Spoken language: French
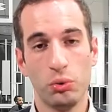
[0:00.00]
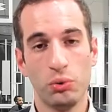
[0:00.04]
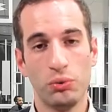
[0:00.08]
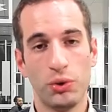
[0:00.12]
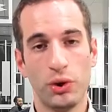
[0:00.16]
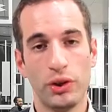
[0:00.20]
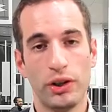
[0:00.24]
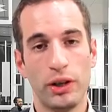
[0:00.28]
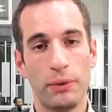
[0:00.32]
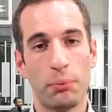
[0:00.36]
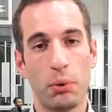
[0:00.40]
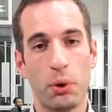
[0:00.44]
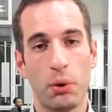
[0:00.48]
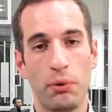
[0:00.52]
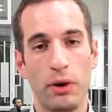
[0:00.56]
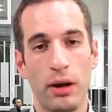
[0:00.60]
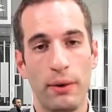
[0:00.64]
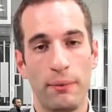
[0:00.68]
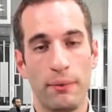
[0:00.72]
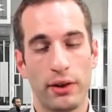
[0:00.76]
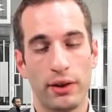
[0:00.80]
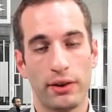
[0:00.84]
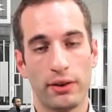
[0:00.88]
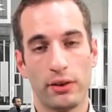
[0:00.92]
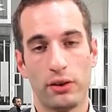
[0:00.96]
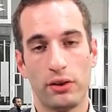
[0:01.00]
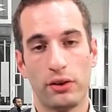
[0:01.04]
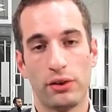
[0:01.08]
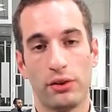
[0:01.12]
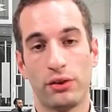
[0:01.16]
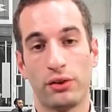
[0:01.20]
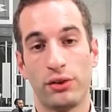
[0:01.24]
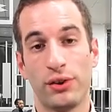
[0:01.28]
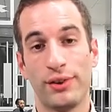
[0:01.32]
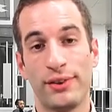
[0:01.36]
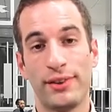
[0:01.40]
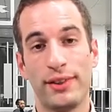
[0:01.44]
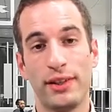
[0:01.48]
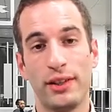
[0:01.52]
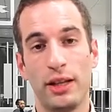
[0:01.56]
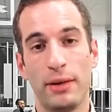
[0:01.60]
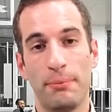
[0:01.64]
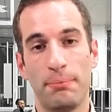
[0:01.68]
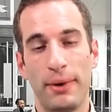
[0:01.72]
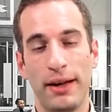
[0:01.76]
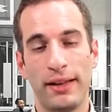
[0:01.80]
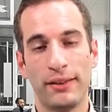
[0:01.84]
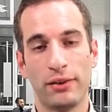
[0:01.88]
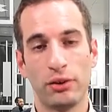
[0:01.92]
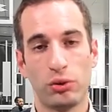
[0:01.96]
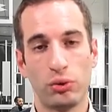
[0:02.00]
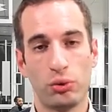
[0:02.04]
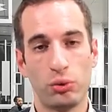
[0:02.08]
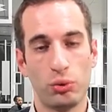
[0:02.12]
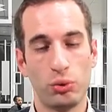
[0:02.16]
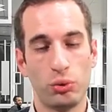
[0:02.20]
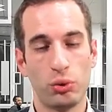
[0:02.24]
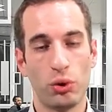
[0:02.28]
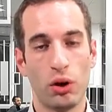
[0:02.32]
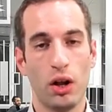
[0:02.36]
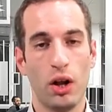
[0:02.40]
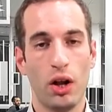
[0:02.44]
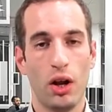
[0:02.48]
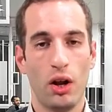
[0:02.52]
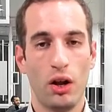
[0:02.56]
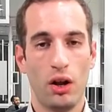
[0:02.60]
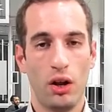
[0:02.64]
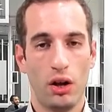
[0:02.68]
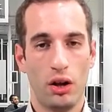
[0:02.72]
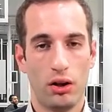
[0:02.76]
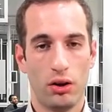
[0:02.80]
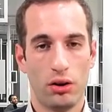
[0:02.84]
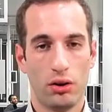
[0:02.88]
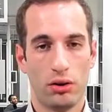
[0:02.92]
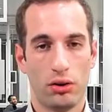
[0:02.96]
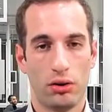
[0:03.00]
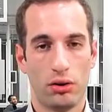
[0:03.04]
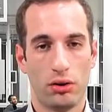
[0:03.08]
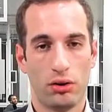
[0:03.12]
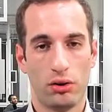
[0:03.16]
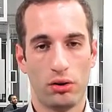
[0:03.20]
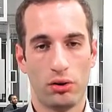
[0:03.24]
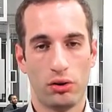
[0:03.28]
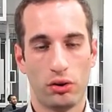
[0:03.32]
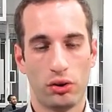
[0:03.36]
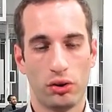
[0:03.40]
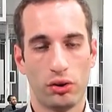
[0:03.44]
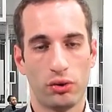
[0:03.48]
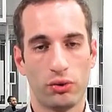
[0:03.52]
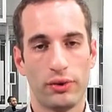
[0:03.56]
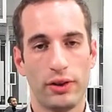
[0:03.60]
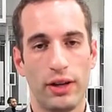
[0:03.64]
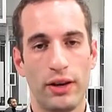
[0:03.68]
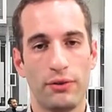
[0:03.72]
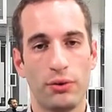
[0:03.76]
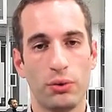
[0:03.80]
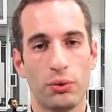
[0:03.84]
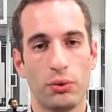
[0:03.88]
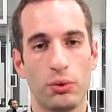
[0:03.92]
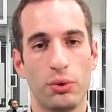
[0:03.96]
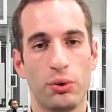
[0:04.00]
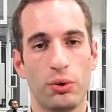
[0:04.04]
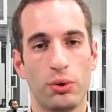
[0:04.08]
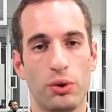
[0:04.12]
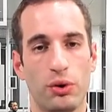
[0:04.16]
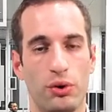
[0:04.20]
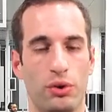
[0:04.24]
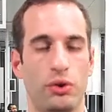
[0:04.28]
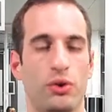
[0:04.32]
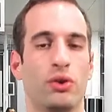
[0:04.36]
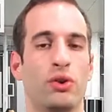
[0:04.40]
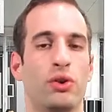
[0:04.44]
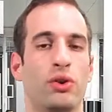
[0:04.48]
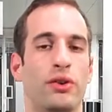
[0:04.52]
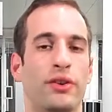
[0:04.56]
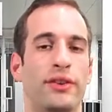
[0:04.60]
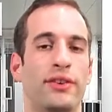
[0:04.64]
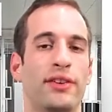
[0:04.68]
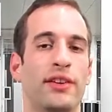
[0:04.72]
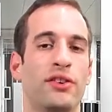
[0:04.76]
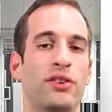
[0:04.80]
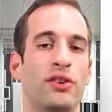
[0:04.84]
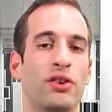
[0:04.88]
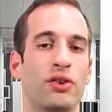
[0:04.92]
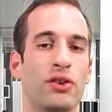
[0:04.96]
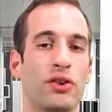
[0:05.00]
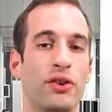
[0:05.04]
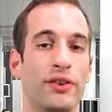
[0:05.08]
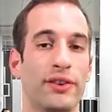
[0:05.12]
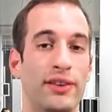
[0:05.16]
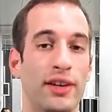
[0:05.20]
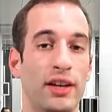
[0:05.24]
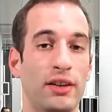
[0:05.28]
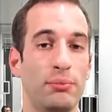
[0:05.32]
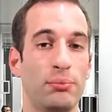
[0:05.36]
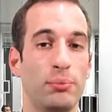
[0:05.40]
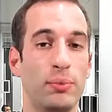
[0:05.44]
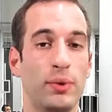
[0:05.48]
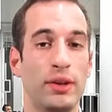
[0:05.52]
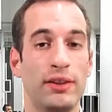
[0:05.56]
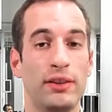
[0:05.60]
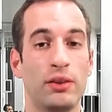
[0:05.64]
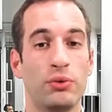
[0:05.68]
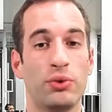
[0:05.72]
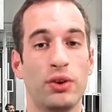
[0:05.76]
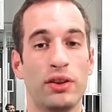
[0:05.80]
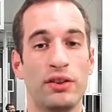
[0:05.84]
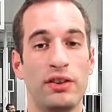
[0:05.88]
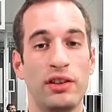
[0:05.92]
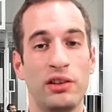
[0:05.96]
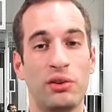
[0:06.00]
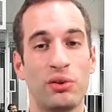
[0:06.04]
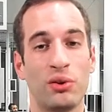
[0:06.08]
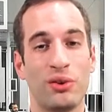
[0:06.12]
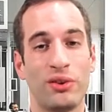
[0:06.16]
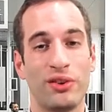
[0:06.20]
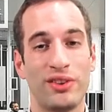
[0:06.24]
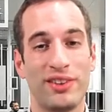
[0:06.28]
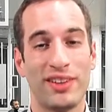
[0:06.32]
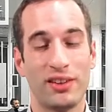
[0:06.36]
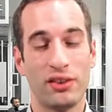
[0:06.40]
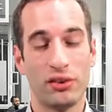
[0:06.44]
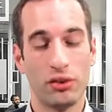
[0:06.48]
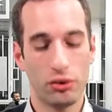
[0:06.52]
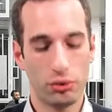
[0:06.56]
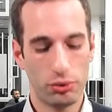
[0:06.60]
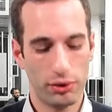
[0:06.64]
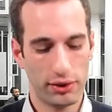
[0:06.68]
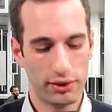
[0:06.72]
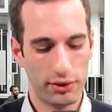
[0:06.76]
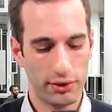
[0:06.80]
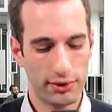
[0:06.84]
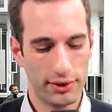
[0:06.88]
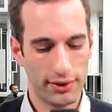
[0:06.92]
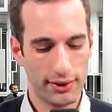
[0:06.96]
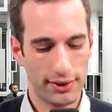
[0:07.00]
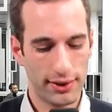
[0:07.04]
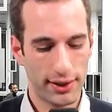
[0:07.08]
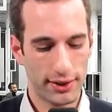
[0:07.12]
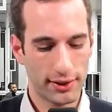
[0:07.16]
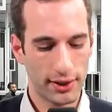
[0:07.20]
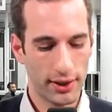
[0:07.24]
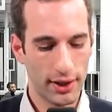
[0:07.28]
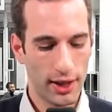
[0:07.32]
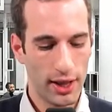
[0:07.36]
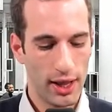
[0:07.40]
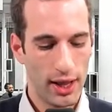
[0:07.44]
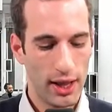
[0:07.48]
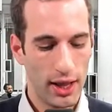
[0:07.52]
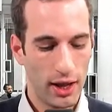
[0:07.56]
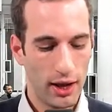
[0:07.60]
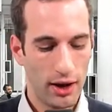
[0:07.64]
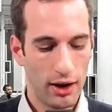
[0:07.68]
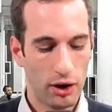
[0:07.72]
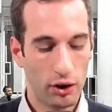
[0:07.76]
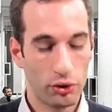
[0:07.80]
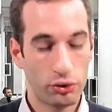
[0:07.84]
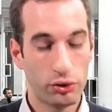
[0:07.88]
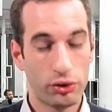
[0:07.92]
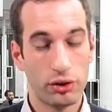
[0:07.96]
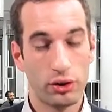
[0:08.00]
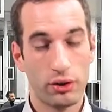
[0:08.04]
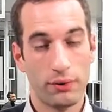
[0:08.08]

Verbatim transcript: nouveau des problèmes. Hein. Ceci n'est pas sur son avion le 737, mais cette fois-ci sur le 777. Alors